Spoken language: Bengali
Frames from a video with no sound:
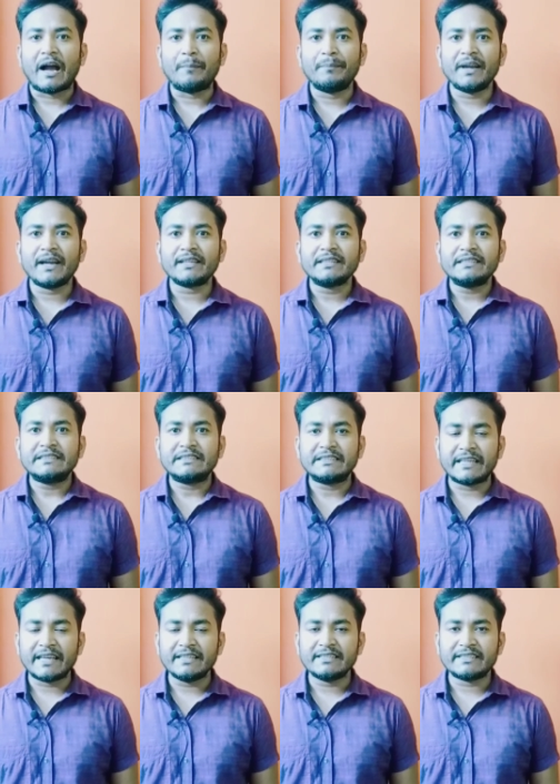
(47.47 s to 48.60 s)
আপনার
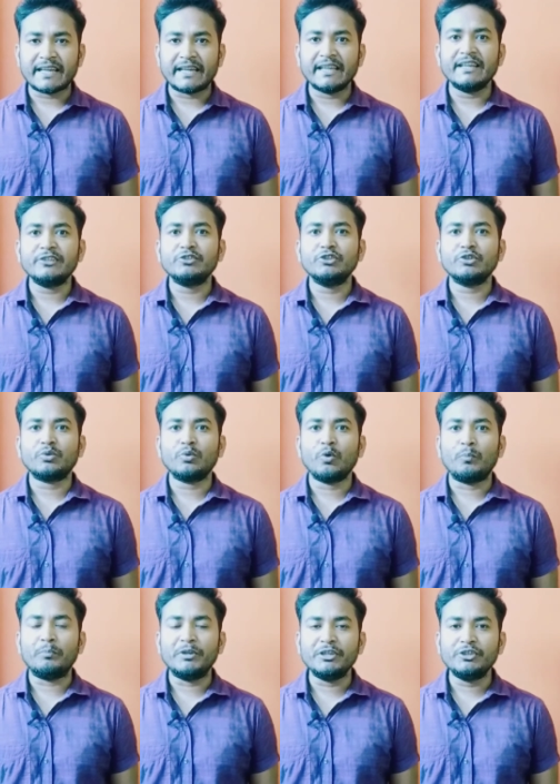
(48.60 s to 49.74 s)
সেই চ্যানেলের যদি
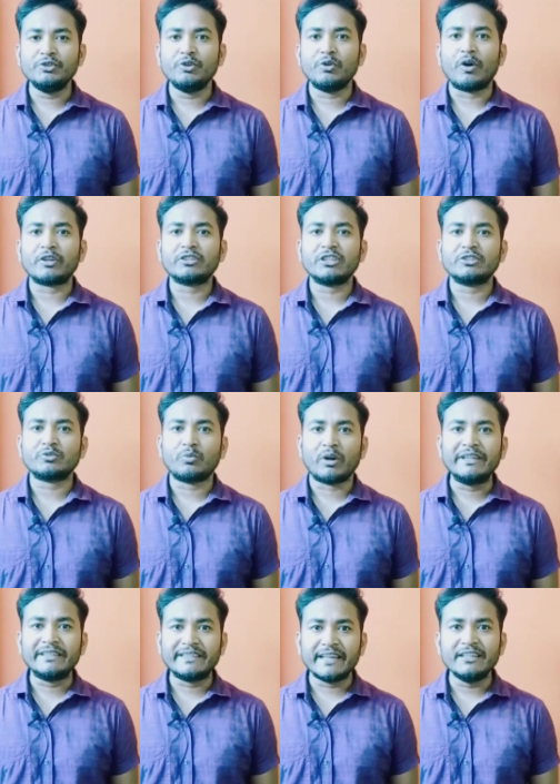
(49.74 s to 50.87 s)
কোনো ভিডিও অর্থাৎ
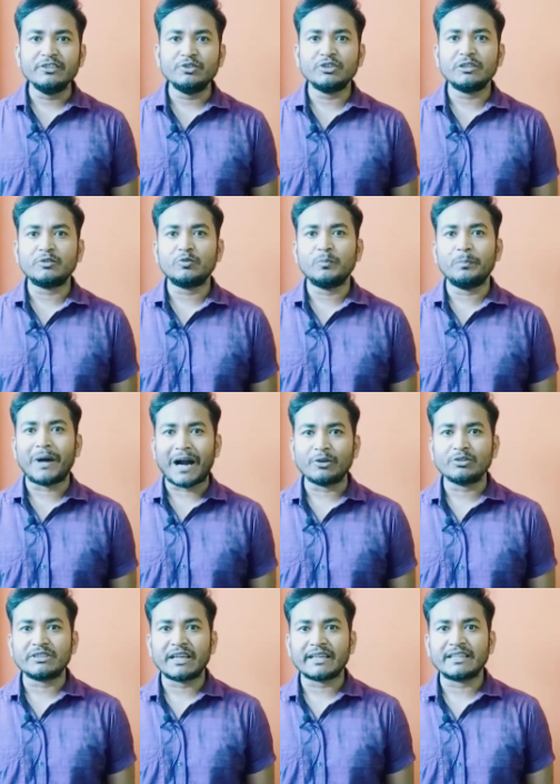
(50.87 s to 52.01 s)
কন্টেন্ট যদি খুব
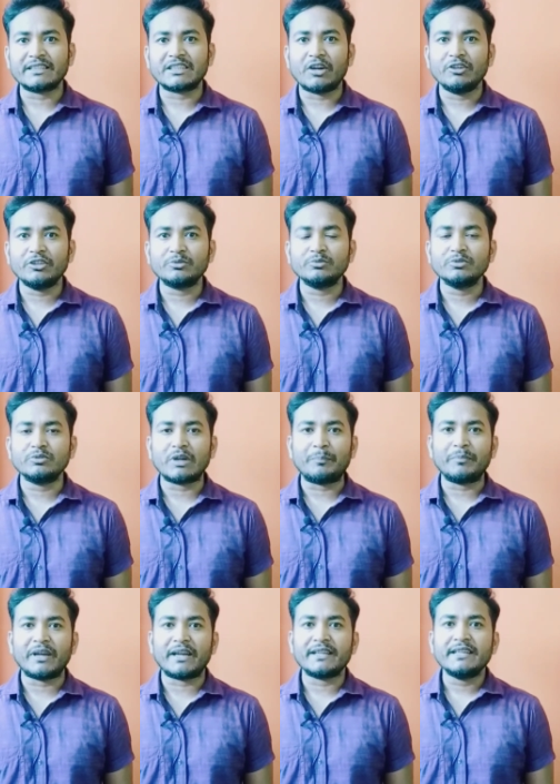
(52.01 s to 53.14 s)
ভালো থাকে তাহলে কিন্তু
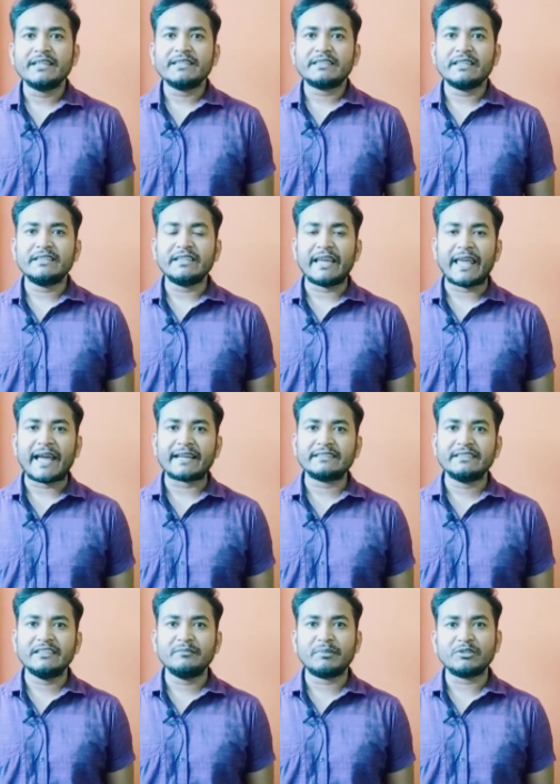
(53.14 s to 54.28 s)
আপনার সেটি
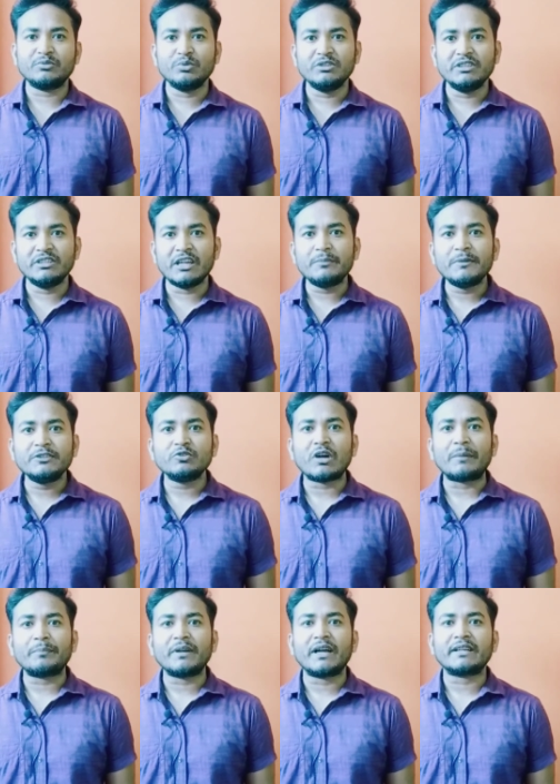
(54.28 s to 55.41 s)
একদিন বা দুই দিনের
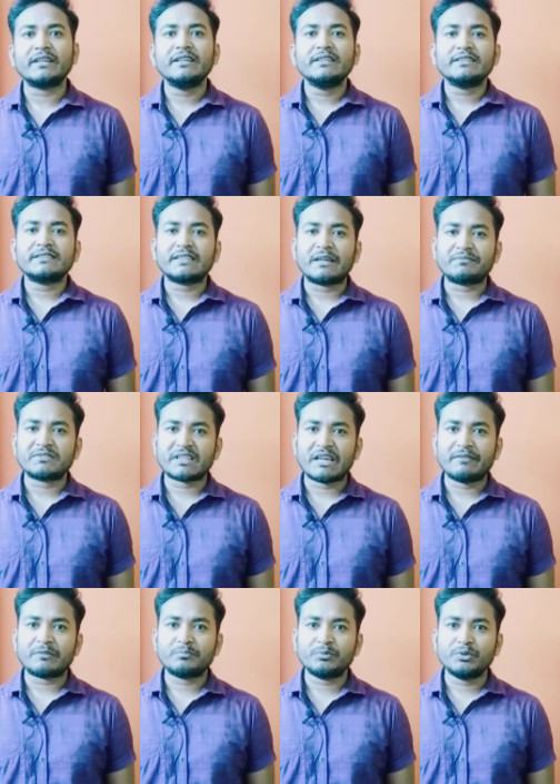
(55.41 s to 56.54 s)
ভিতরেও আপনার
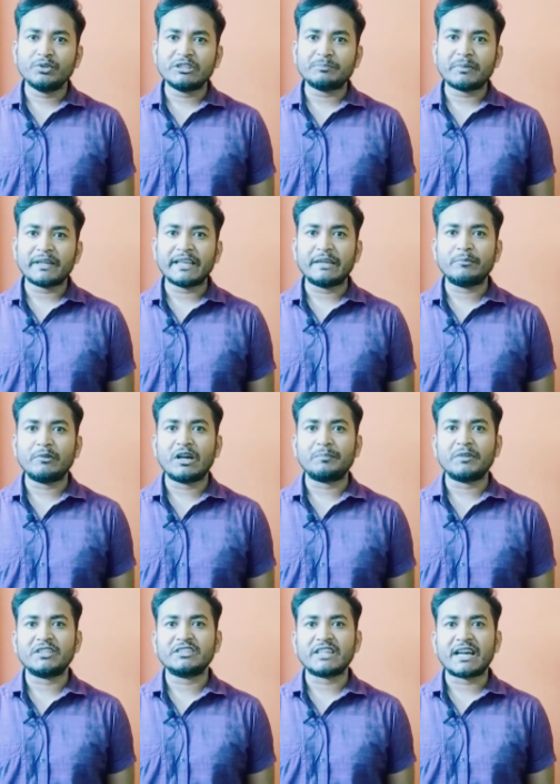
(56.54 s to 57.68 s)
সাবস্ক্রাইবার পূরণ হতে পারে এবং
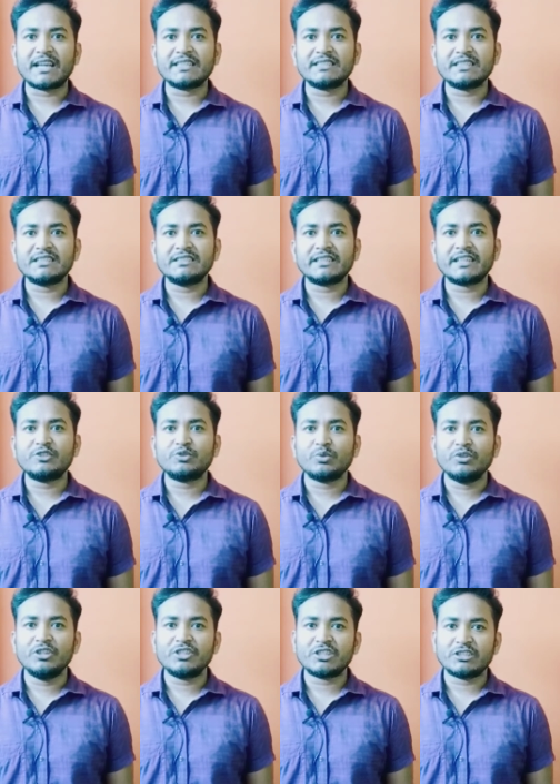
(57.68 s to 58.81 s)
আপনার চার হাজারের জায়গায়
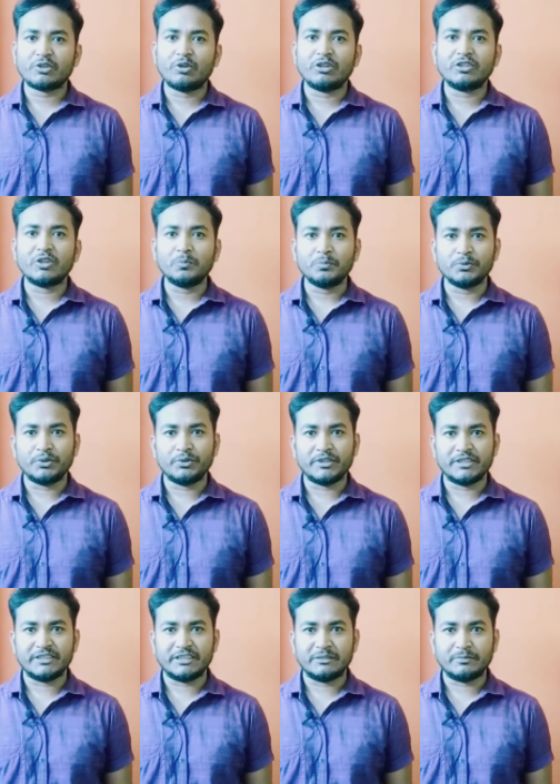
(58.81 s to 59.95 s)
চল্লিশ হাজার ঘন্টা পূরণ
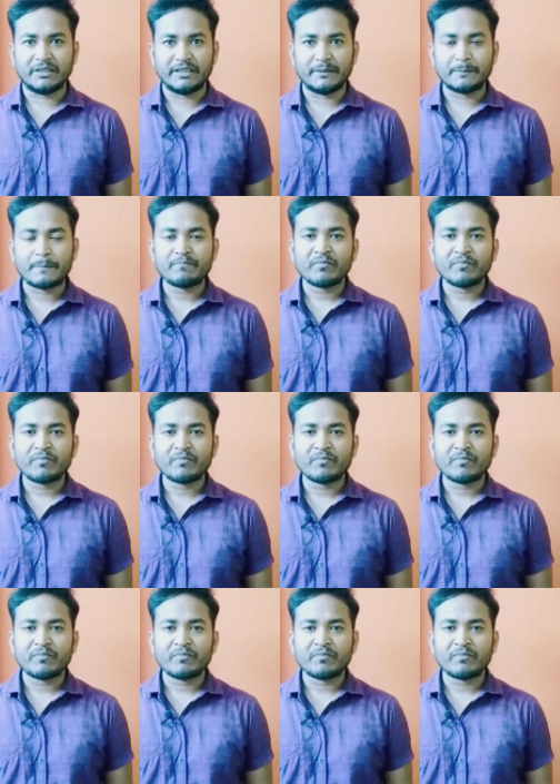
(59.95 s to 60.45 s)
হয়ে যেতে পারে